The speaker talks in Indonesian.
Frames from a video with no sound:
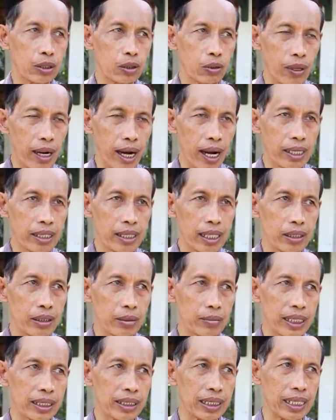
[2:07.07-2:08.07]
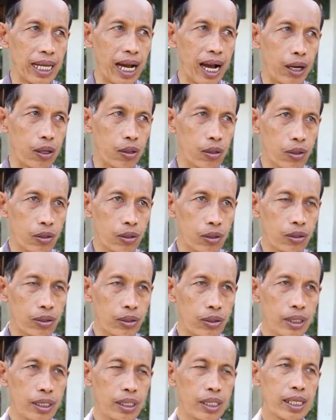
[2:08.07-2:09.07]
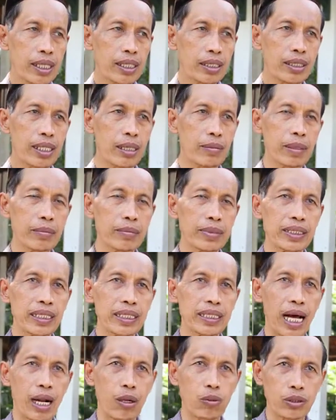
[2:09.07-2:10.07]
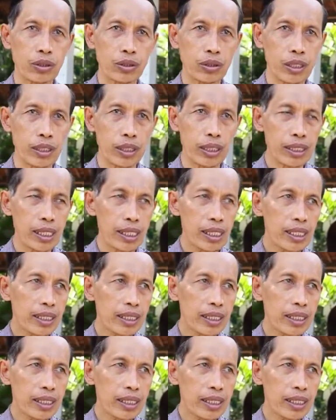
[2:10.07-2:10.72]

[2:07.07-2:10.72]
dua yaitu Masjid Agung sama Masjid Al Wusta